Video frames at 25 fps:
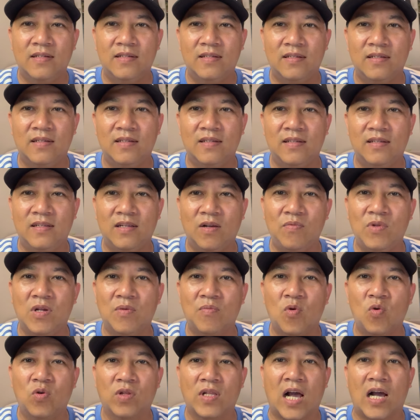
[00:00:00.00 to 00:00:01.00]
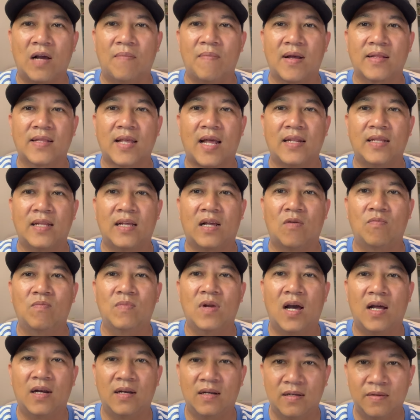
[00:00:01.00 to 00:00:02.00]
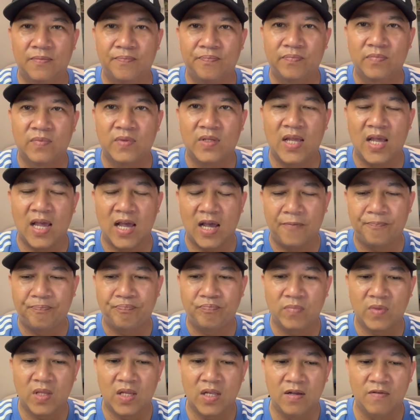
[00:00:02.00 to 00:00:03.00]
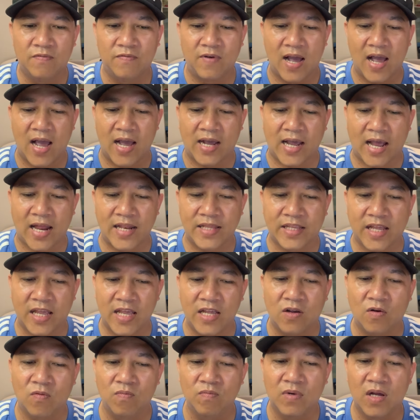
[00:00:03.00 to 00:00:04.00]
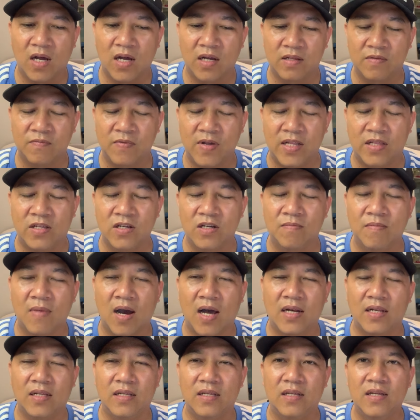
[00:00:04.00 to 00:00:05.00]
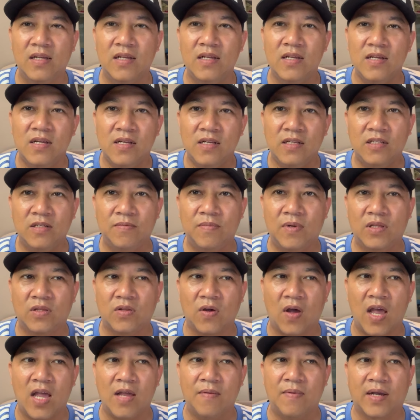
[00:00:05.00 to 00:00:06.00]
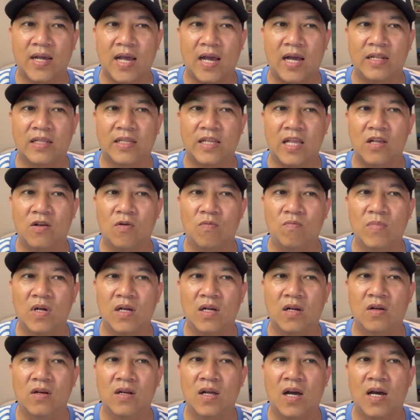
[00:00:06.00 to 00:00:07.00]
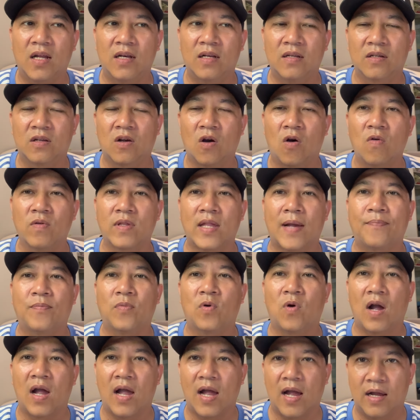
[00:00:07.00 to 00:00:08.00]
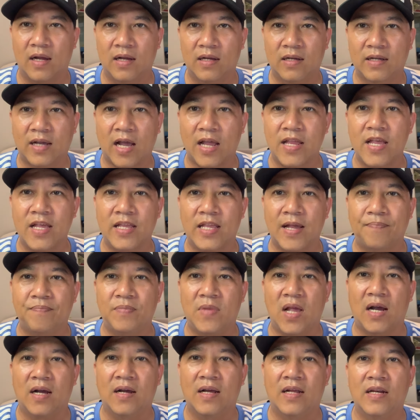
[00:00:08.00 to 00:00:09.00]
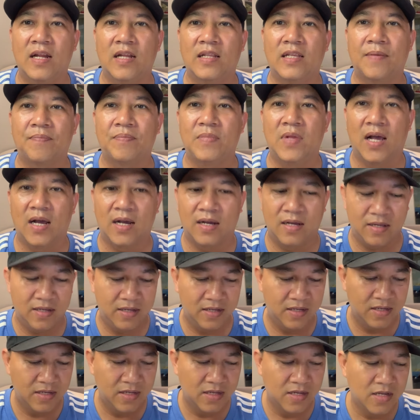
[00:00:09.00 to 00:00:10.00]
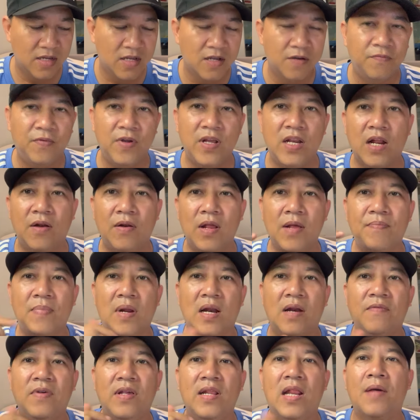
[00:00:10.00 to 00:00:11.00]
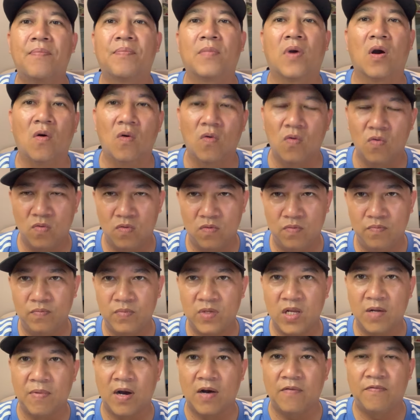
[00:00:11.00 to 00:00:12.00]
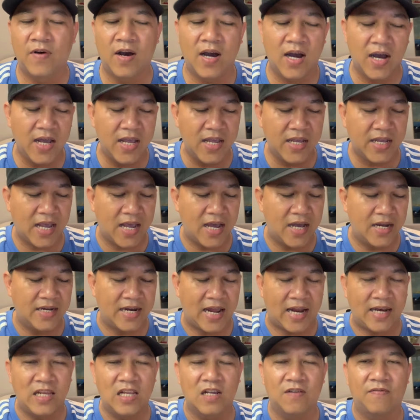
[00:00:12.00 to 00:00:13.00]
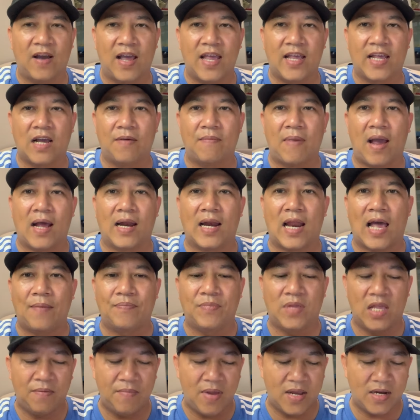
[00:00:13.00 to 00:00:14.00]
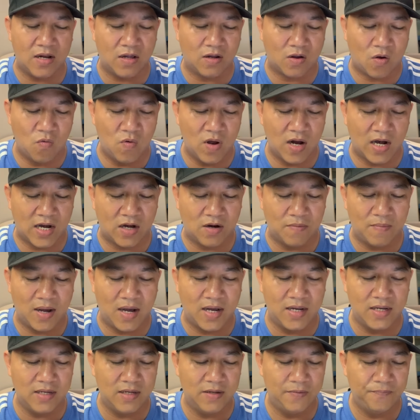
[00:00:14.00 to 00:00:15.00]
ừ, giống như buông thần bán thánh thì không nên ha và các anh chị cũng nên vì thương mến sư minh tuệ và các anh chị cũng đừng có nên cố chấp quá cái gì chấp nhận thì nên chấp nhận video clip này là video clip cũ nhưng mà với cái hình ảnh như vậy các bạn làm gì biết nó cũ hay là nó mới